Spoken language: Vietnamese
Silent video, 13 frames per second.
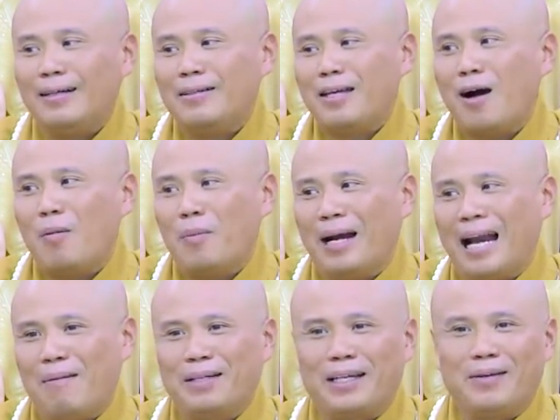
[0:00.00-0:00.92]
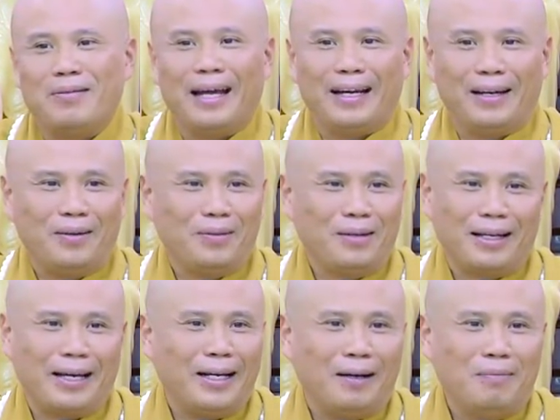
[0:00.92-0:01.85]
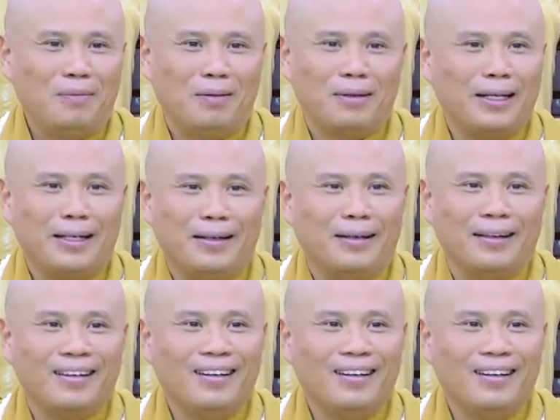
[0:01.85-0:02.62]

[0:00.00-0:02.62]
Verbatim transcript: tự do mình làm cái kiểu này nó kỳ lắm, không đi được.